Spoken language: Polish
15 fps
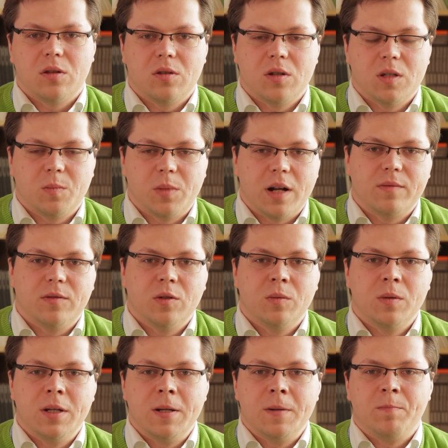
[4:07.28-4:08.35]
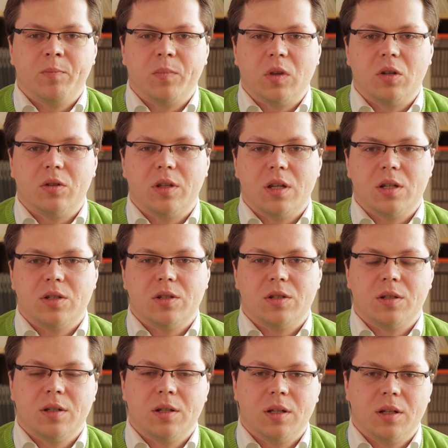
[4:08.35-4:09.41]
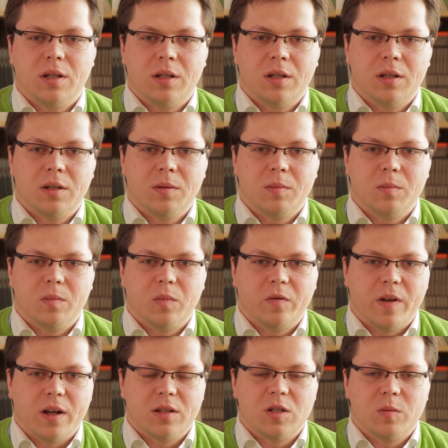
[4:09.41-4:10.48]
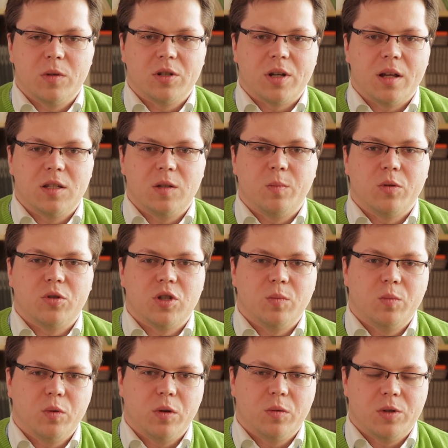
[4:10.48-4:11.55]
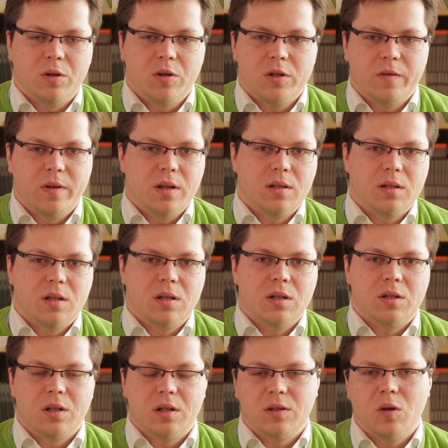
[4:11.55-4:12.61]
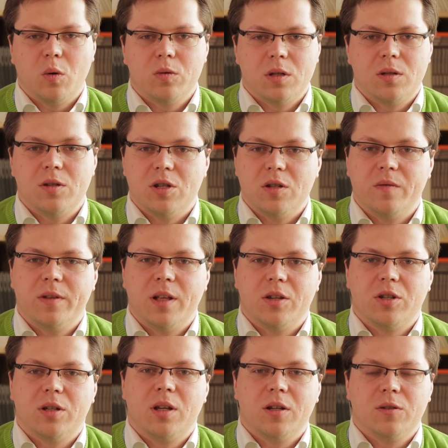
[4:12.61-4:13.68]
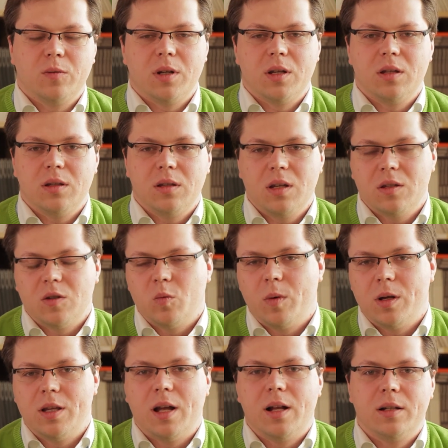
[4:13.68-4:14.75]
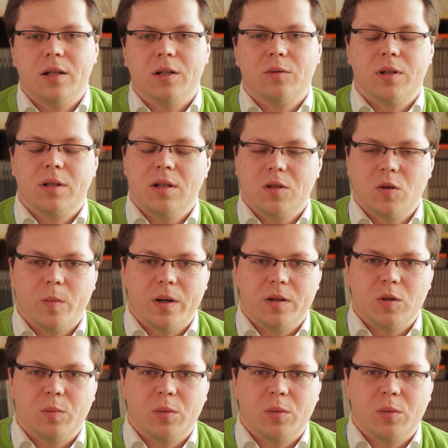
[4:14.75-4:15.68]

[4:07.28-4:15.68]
to, co jest prawdą, to też e, fakt, że mieszkańcy potrzebują czegoś więcej, że chcą uczestniczyć w wydarzeniach, które nie są banalne, które nie są bardzo